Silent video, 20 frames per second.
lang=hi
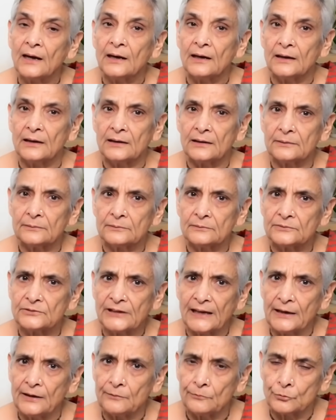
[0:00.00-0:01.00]

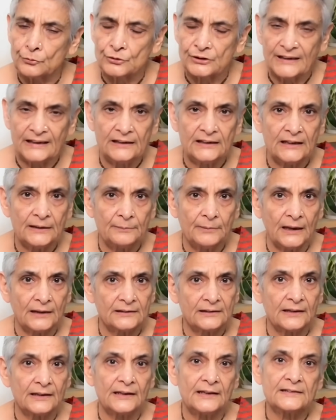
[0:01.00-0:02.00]
चाहे वो स्किन की
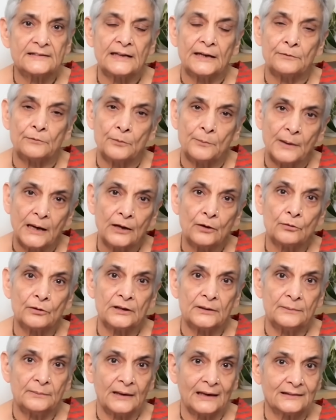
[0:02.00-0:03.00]
बात करें चाहे वो बालों
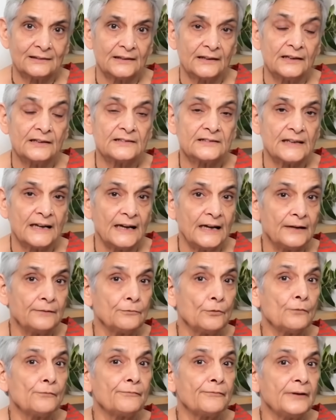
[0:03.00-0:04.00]
की बात करें चाहे
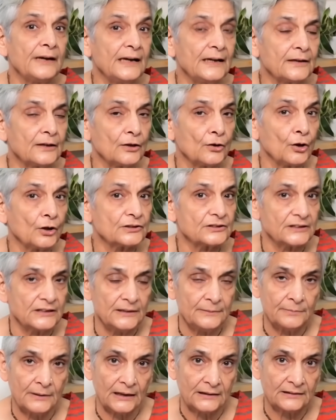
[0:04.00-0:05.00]
वो वेट लॉस
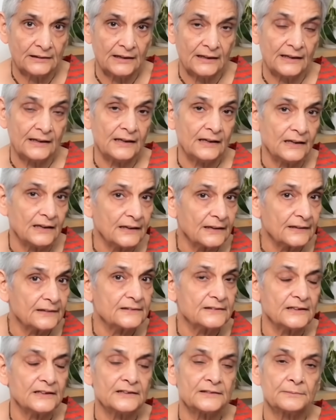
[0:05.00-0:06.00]
की बात करें हर
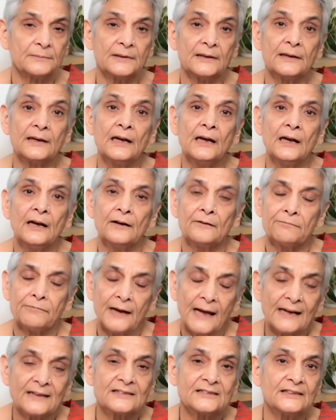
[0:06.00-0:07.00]
चीज में
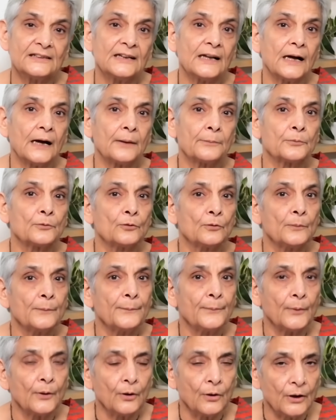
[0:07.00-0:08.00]
फ्लैक्सीड आपको
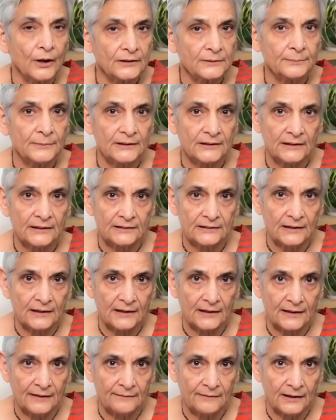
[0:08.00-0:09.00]
बहुत मदद
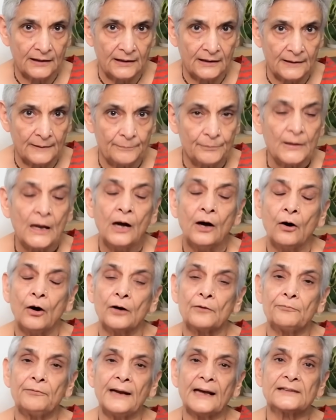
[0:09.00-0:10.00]
करने वाले हैं
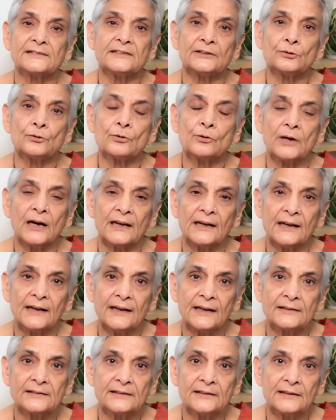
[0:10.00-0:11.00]
और फ्लैक्सीड को खाना
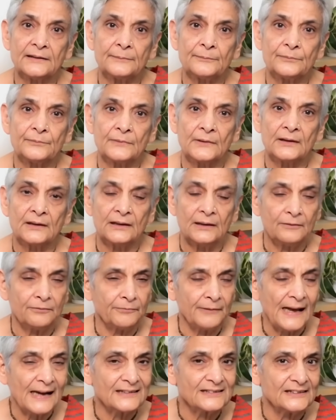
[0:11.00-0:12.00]
कैसे है
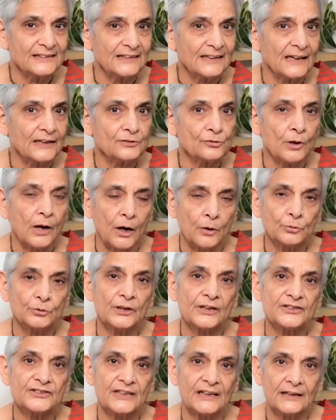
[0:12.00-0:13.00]
फ्लैक्सीड का जो
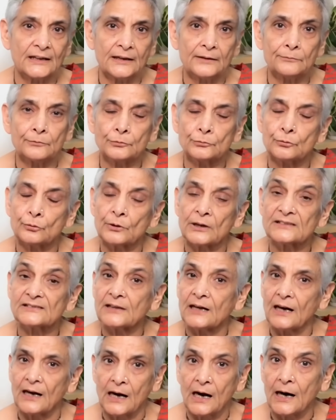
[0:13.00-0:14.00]
आउटर शेल है वो थोड़ा
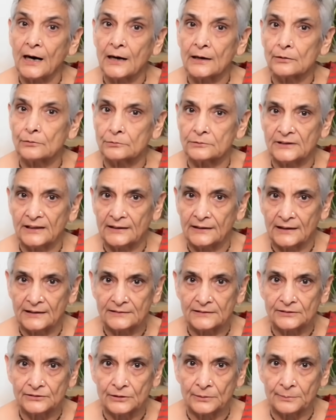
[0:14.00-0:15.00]
सा हार्ड होता है
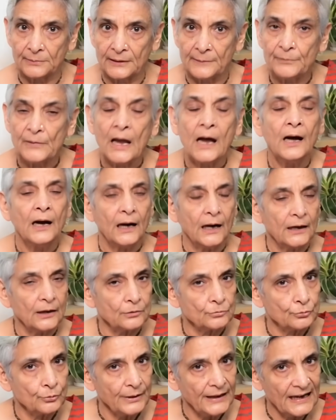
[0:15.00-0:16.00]
डाइजेशन में अगर
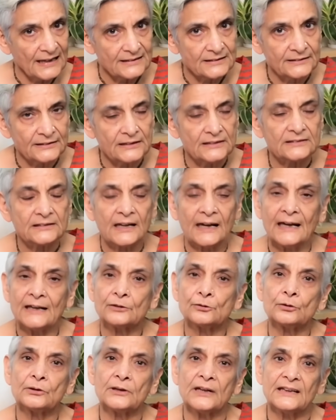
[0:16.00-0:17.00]
उसको एज इट इज
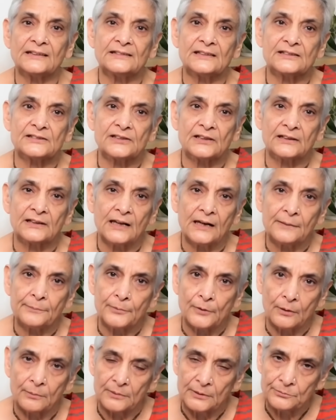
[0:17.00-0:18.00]
खाया तो डाइजेशन का
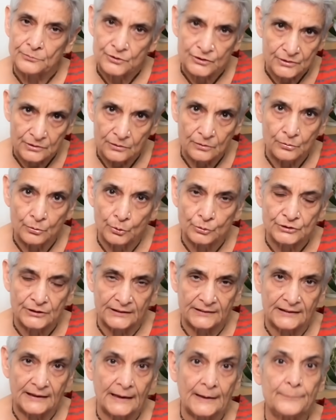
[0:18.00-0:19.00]
प्रॉब्लम हो
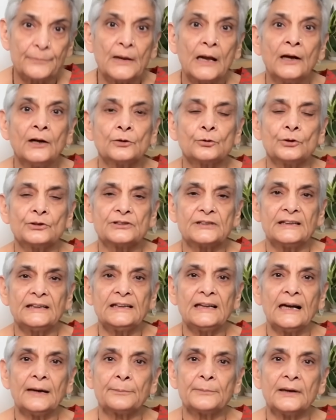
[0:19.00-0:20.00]
सकता है तो इसके
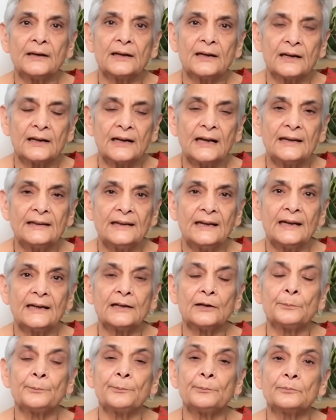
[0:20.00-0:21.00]
लिए आपने करना यह है
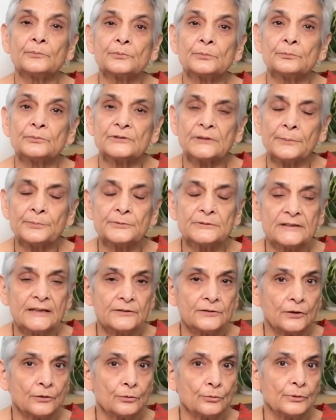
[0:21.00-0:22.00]
कि सबसे
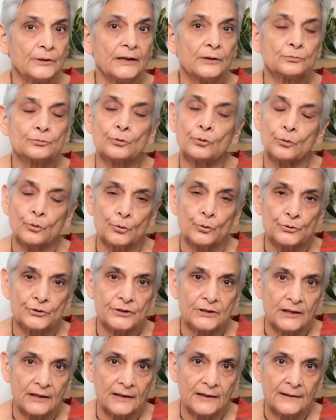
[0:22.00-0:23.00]
जरूरी है उसको
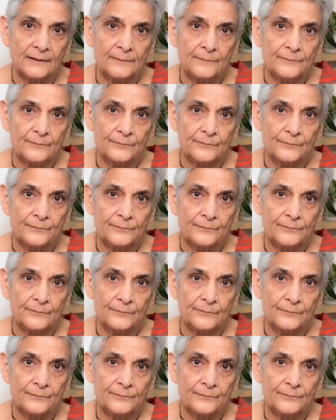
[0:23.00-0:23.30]
रोस्ट करना